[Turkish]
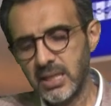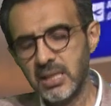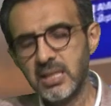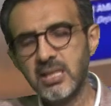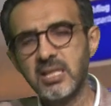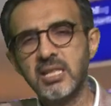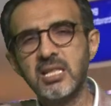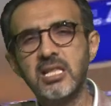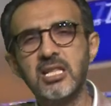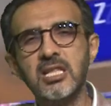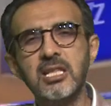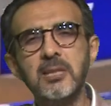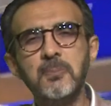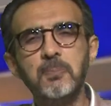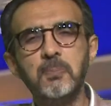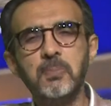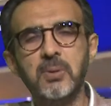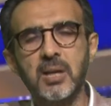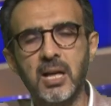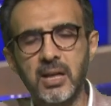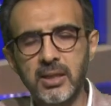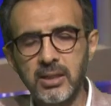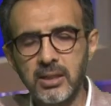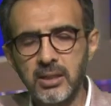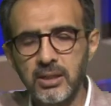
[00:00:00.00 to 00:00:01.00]

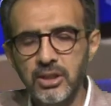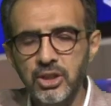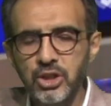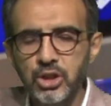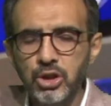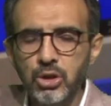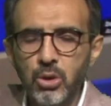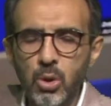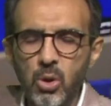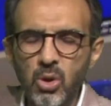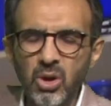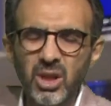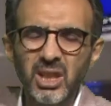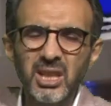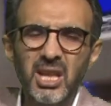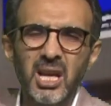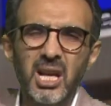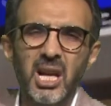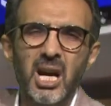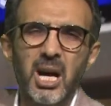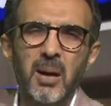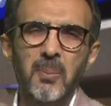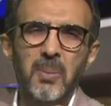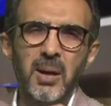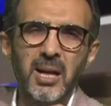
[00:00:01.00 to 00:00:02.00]
Sırplar işi o
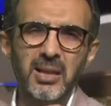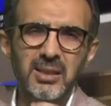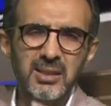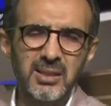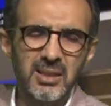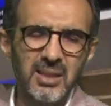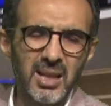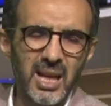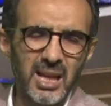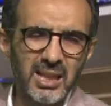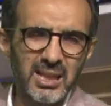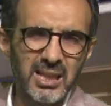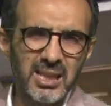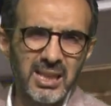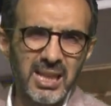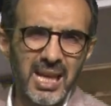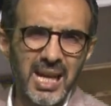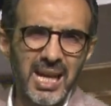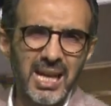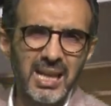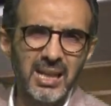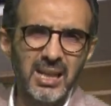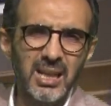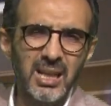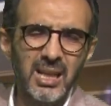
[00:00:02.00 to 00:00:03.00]
kadar abarttılar ki
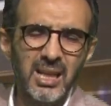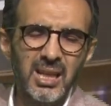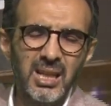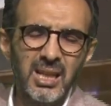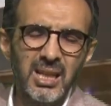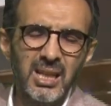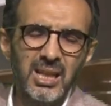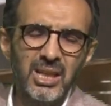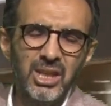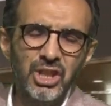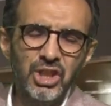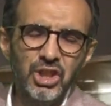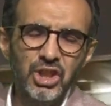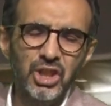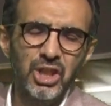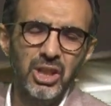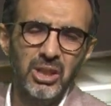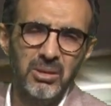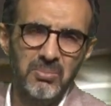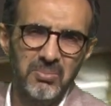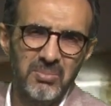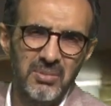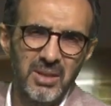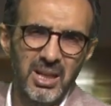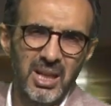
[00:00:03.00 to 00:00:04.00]
yani
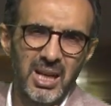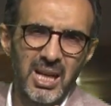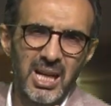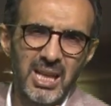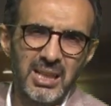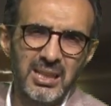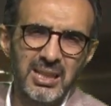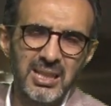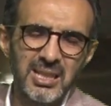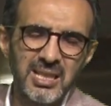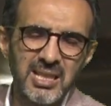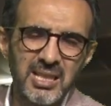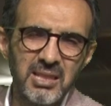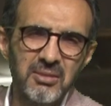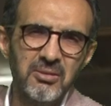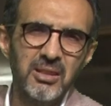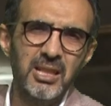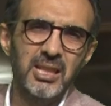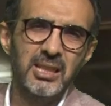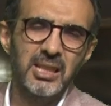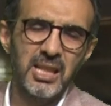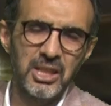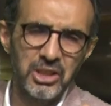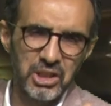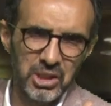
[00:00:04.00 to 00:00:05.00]
işi artık
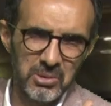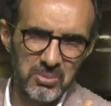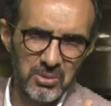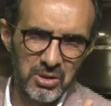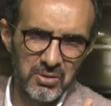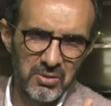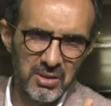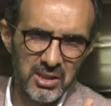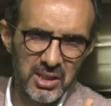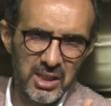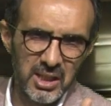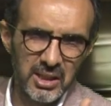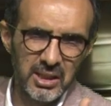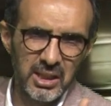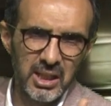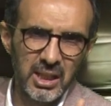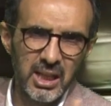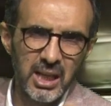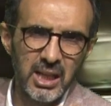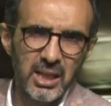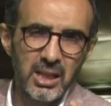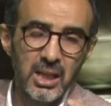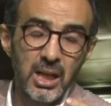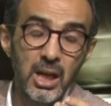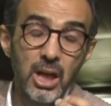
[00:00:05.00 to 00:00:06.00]
zıvanadan çıkmış
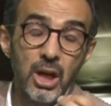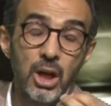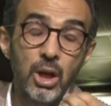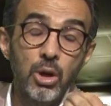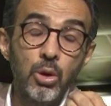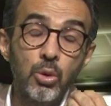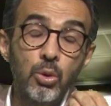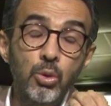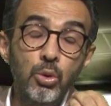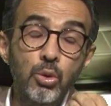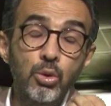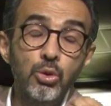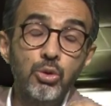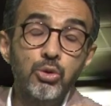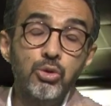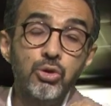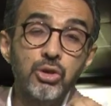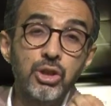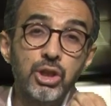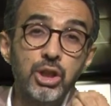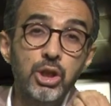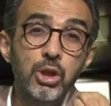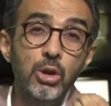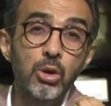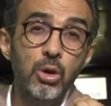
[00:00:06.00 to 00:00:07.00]
vaziyetteler.
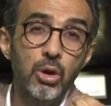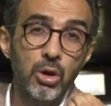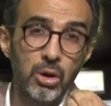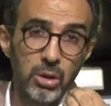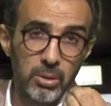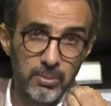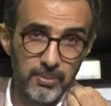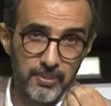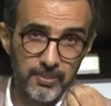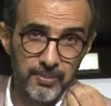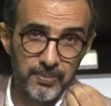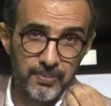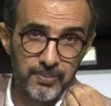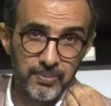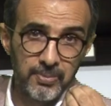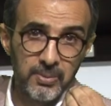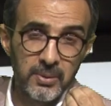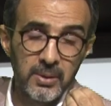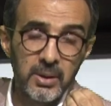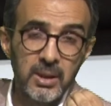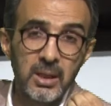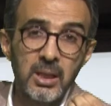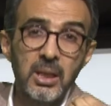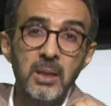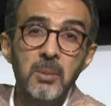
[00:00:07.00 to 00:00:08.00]
3 kilo
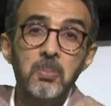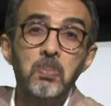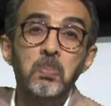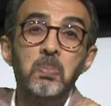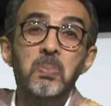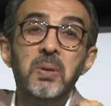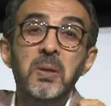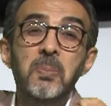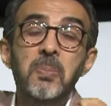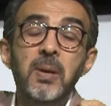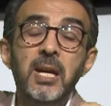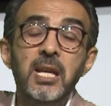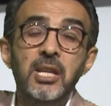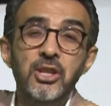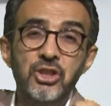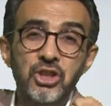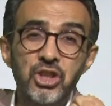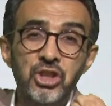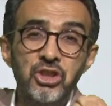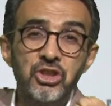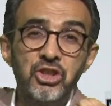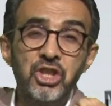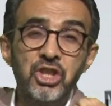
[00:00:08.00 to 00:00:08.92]
biber için,